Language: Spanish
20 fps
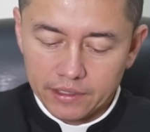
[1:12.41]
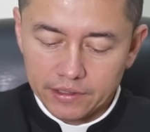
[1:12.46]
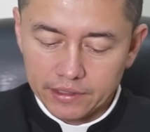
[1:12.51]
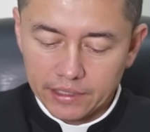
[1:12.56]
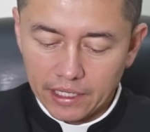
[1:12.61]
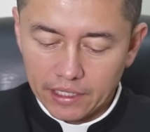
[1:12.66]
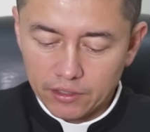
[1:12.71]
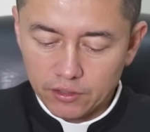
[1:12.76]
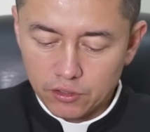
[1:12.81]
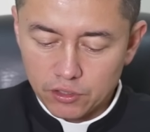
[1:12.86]

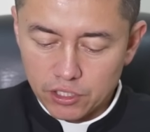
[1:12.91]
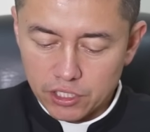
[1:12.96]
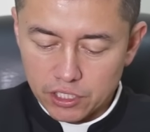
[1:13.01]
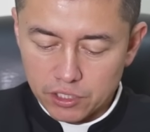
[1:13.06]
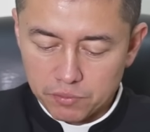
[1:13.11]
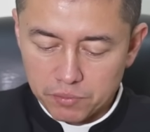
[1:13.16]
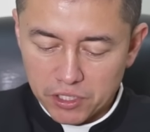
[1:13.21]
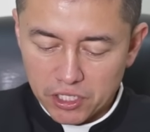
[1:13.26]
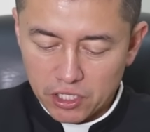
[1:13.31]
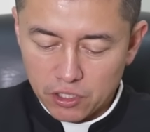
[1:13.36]
Danos,
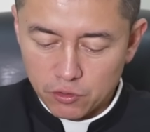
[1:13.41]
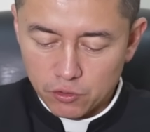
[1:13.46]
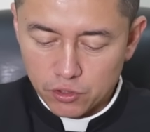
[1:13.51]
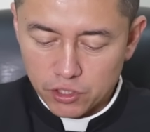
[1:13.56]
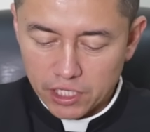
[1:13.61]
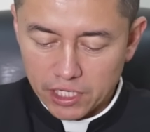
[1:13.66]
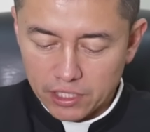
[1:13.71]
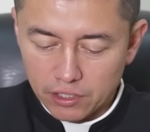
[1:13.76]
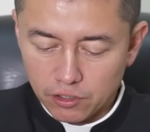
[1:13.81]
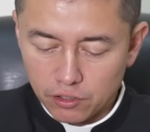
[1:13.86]
Espíritu
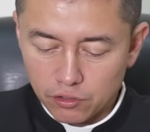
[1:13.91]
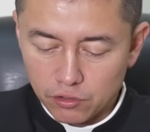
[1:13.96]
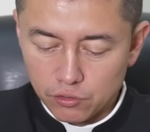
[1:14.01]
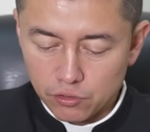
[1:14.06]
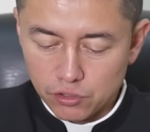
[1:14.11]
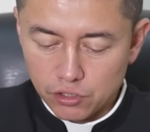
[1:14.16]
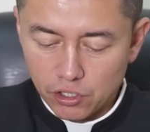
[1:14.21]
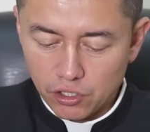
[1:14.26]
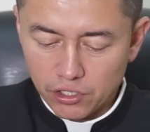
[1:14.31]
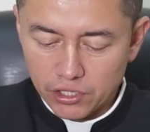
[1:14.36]
Santo,
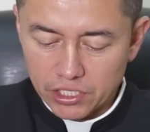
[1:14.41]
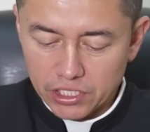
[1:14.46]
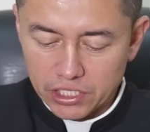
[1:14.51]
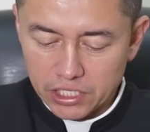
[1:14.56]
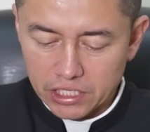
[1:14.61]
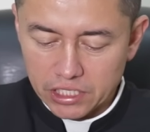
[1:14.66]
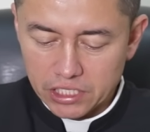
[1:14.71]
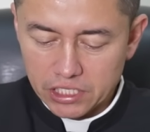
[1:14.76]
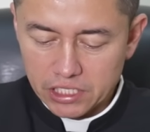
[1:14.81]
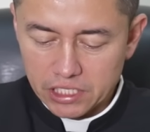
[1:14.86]
tus dones
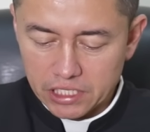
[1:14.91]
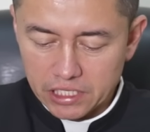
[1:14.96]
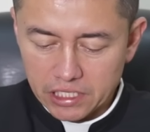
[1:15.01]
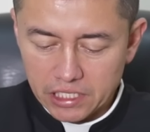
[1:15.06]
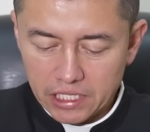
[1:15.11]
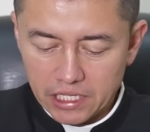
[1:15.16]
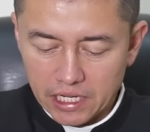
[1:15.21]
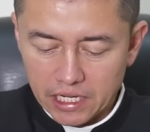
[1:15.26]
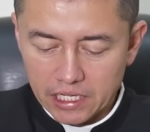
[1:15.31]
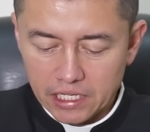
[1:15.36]
en este
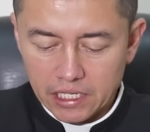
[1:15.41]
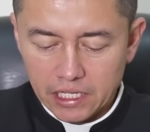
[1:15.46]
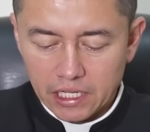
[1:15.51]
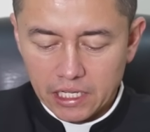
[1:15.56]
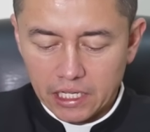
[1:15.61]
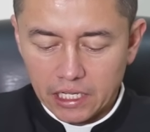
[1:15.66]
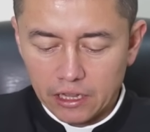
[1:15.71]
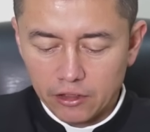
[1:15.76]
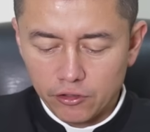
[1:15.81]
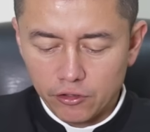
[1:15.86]
día,
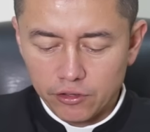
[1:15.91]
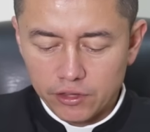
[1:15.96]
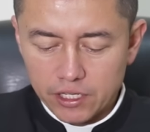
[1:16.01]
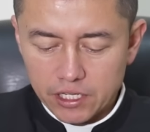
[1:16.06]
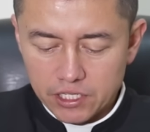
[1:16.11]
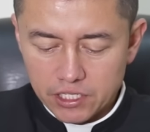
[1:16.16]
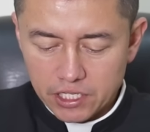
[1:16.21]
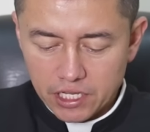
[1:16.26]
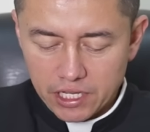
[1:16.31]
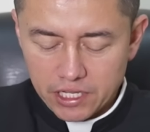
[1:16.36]
el don de
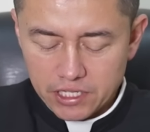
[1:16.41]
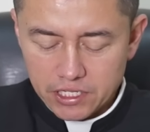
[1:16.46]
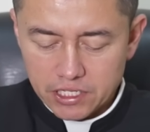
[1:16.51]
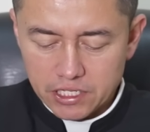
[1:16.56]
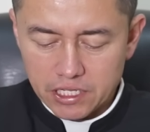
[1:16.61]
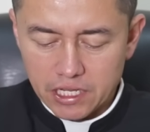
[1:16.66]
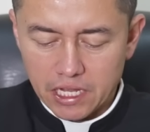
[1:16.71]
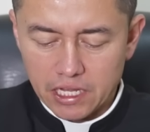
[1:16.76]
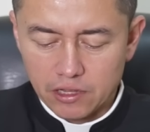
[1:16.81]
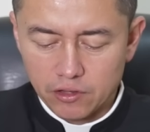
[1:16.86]

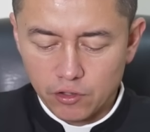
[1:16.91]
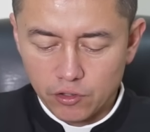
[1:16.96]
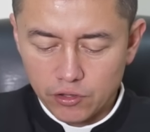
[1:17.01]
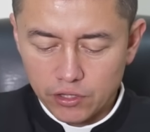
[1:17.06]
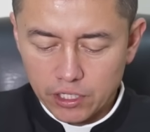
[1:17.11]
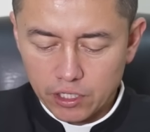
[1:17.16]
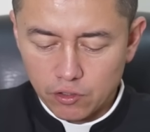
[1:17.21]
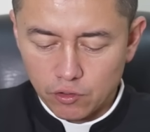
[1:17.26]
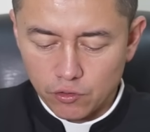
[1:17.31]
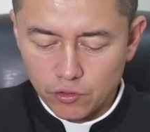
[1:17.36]
ciencia, el don
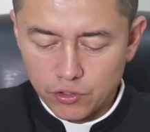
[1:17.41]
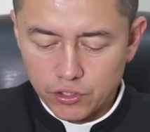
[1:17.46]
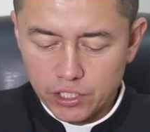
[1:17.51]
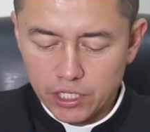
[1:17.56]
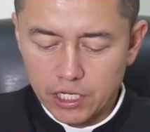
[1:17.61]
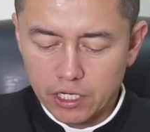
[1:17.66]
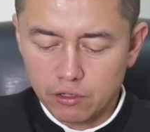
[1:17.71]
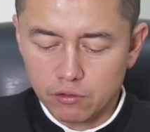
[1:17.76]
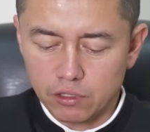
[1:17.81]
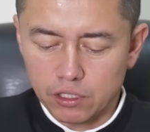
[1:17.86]
de
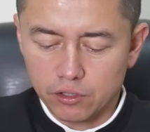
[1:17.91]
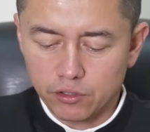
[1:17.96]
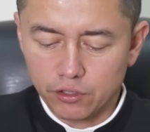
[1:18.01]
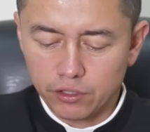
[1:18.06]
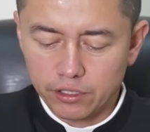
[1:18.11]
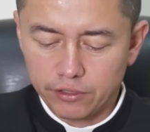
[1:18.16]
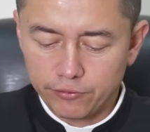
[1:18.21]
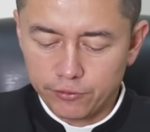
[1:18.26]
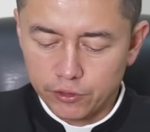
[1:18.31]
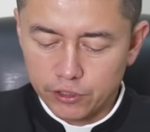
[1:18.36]
consejo, el
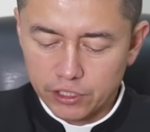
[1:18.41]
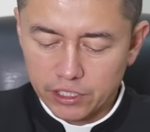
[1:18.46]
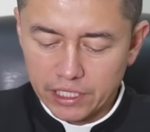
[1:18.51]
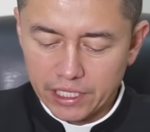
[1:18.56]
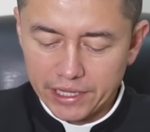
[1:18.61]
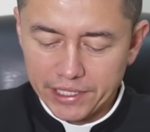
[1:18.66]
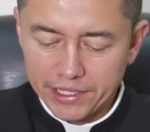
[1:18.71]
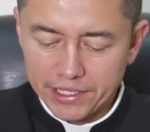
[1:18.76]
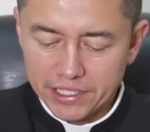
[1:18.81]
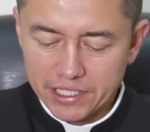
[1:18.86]
don de
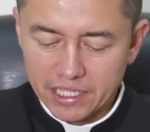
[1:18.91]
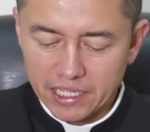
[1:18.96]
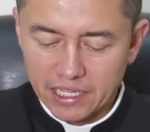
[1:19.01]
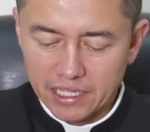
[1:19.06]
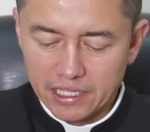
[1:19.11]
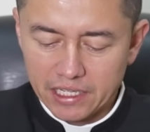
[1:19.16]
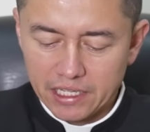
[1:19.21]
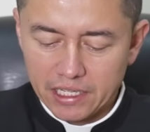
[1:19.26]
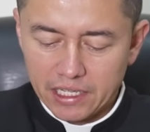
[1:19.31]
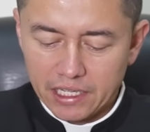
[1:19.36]
fortaleza,
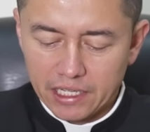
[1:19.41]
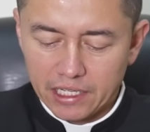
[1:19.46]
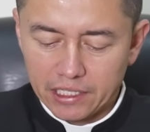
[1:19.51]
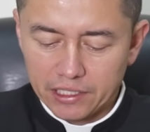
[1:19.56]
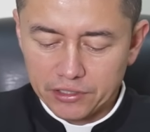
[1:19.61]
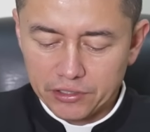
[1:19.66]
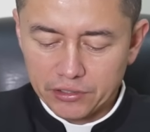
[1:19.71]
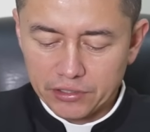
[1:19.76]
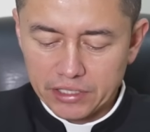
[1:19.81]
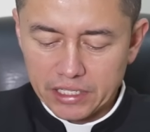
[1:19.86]

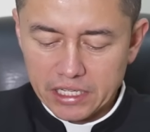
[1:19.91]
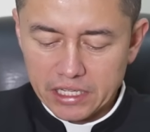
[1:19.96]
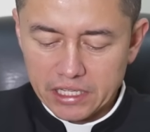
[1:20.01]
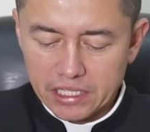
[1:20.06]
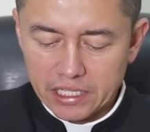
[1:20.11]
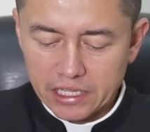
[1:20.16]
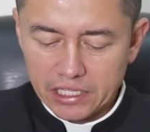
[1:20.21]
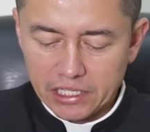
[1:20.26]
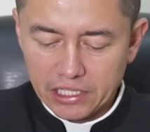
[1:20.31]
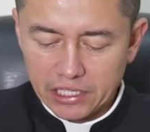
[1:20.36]
el don de
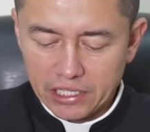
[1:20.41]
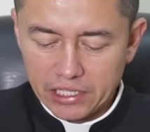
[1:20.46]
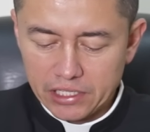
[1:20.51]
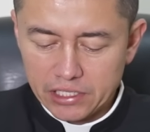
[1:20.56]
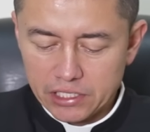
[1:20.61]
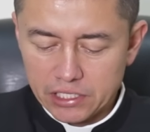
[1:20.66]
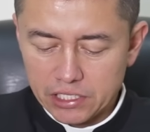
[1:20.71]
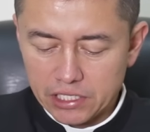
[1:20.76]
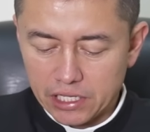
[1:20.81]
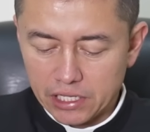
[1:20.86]

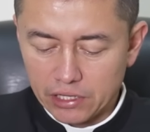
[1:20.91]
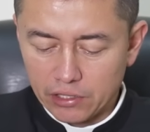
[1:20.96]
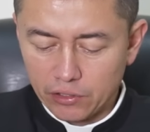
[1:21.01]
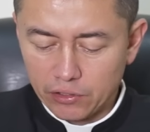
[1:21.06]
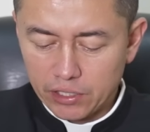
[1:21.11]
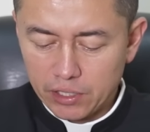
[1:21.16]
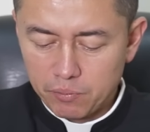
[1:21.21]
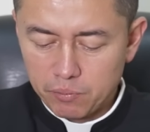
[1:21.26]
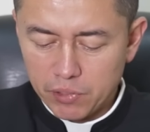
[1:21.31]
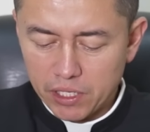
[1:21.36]
inteligencia,
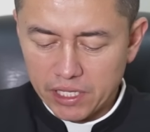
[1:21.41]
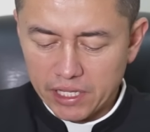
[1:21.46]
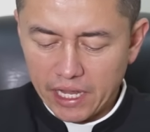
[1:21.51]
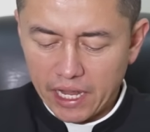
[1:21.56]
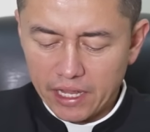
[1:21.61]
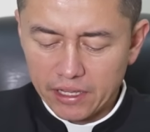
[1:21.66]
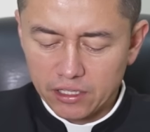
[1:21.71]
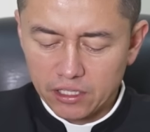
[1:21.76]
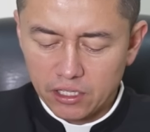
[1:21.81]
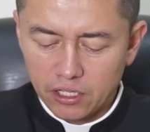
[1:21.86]
don de
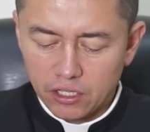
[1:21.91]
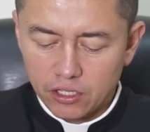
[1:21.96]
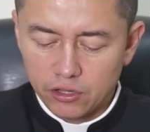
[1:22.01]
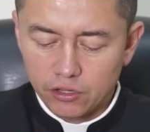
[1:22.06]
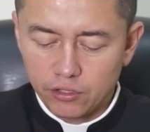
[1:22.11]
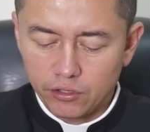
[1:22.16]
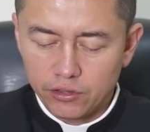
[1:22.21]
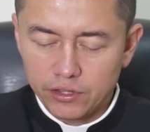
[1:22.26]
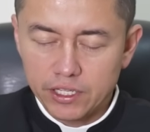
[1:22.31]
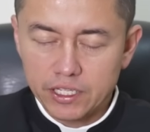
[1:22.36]
piedad,
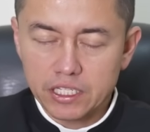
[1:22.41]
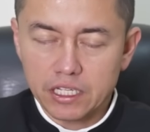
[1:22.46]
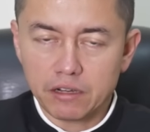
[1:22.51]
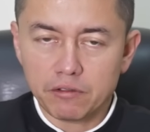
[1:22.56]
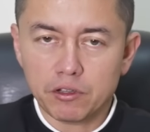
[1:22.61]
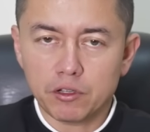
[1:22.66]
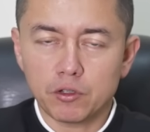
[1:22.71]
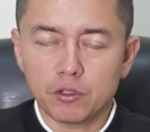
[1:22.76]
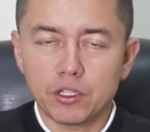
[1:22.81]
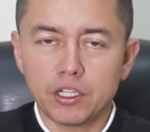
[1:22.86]
don de
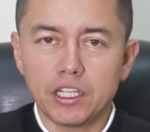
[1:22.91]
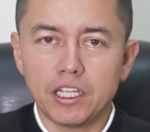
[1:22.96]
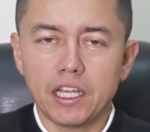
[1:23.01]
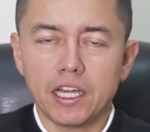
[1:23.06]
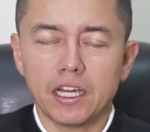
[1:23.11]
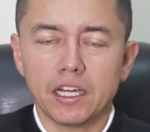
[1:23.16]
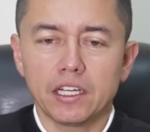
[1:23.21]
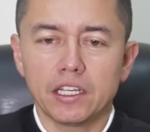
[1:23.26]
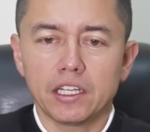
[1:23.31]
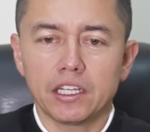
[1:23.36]

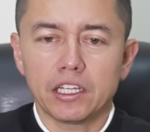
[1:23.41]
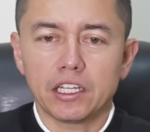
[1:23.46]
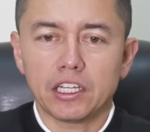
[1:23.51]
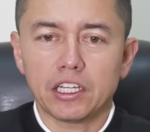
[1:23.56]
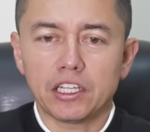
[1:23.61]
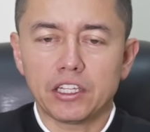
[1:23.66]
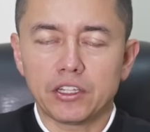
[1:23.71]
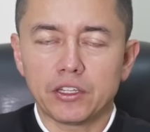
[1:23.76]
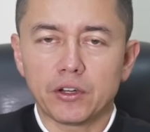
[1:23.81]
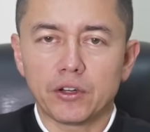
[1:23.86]
sabiduría
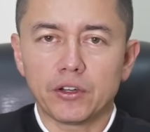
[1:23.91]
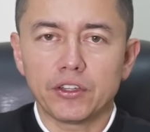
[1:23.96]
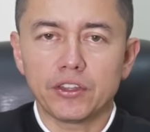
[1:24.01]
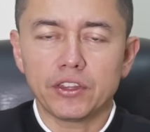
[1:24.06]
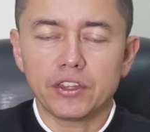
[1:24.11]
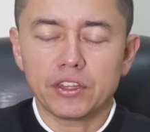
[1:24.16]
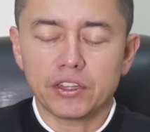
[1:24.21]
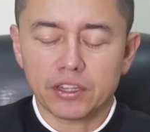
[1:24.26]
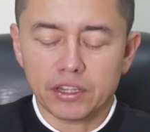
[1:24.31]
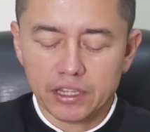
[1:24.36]
y
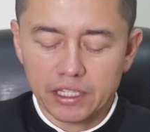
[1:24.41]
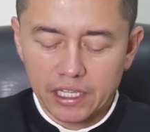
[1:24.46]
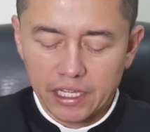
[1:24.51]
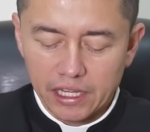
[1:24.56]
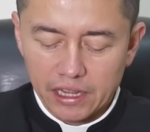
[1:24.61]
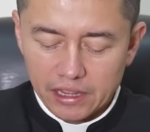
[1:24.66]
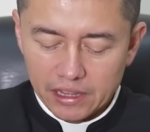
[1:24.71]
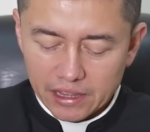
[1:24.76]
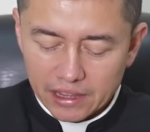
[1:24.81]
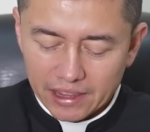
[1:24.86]
don
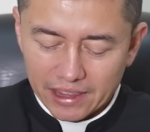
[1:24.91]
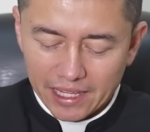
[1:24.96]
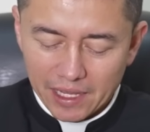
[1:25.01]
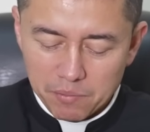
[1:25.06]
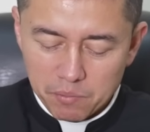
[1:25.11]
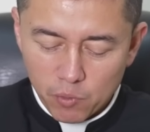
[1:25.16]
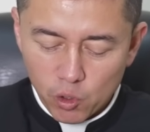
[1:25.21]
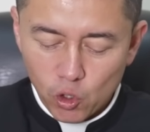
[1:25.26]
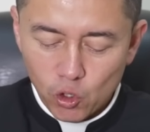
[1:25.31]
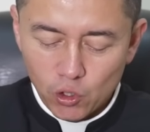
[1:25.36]
del
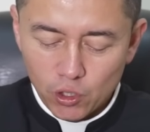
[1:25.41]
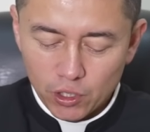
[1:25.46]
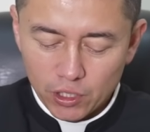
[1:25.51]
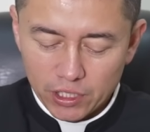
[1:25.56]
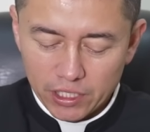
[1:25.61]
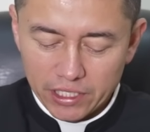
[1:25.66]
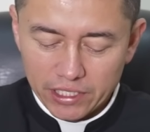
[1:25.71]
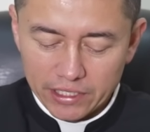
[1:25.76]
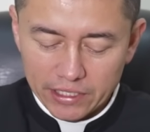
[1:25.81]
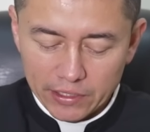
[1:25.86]
temor
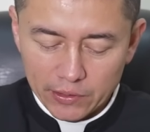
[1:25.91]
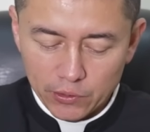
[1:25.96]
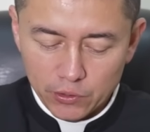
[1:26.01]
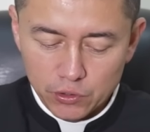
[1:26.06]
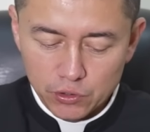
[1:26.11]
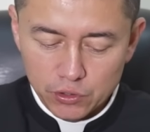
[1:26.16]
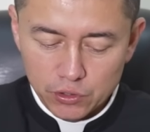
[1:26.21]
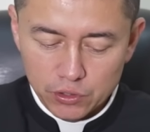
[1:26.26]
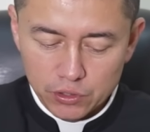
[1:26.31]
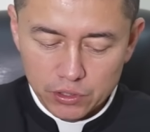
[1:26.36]
de
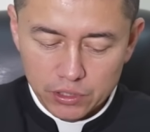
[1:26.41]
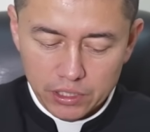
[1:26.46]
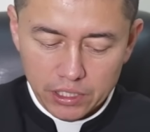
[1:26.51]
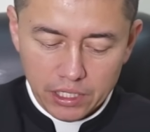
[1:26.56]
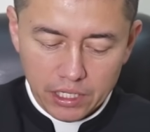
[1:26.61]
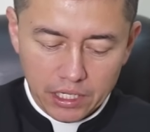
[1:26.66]
Dios.